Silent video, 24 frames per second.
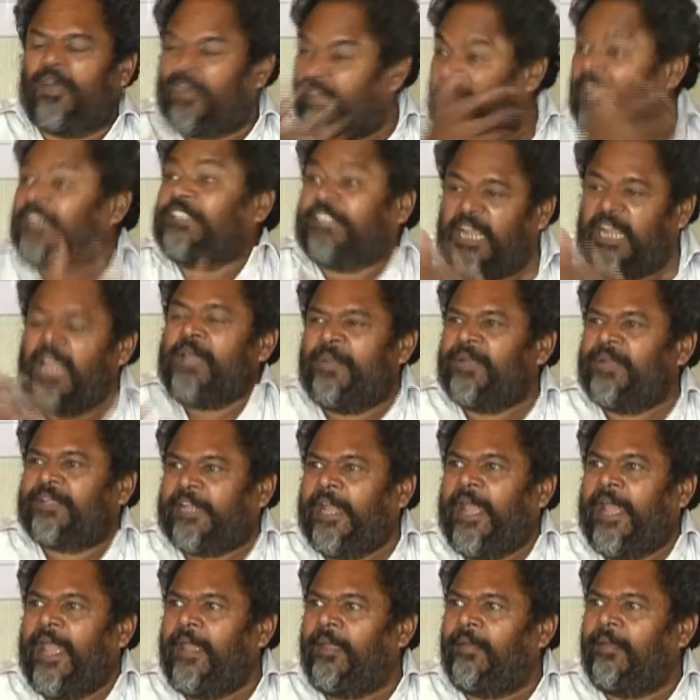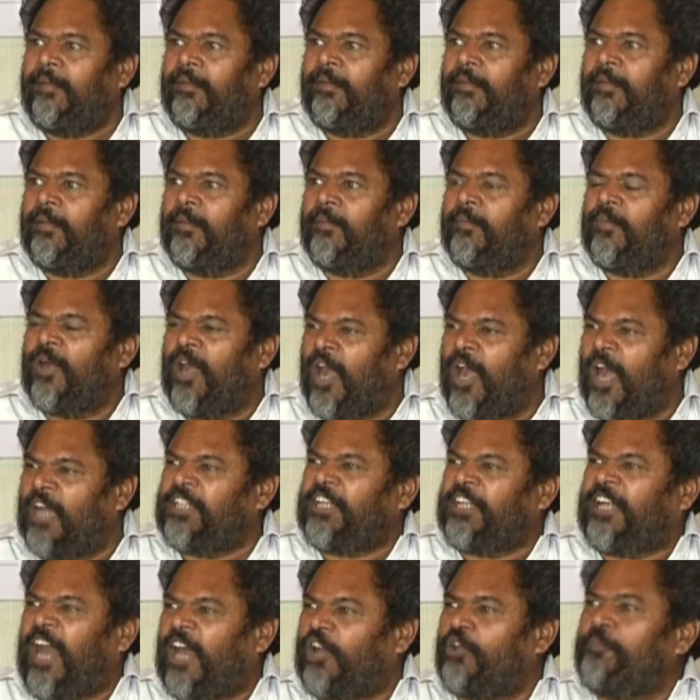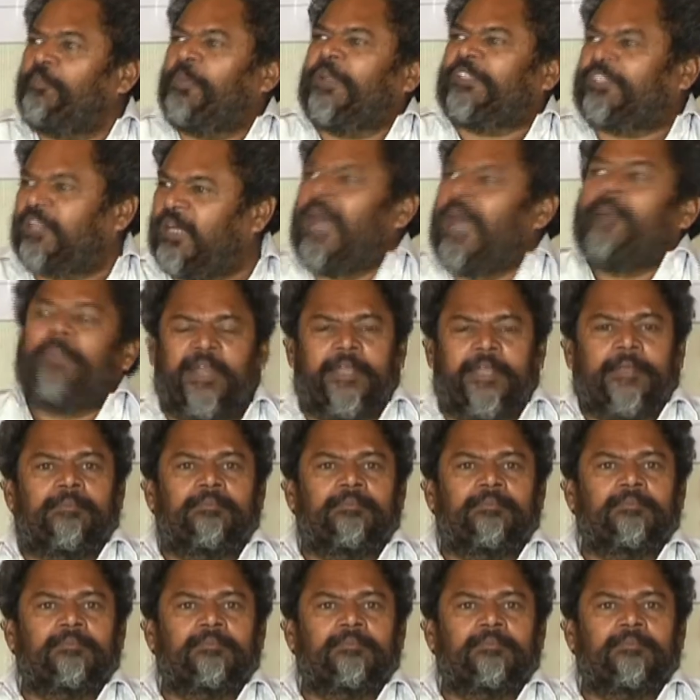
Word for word: రాజకీయం అంటే అధికారం ప్లస్ రాబడి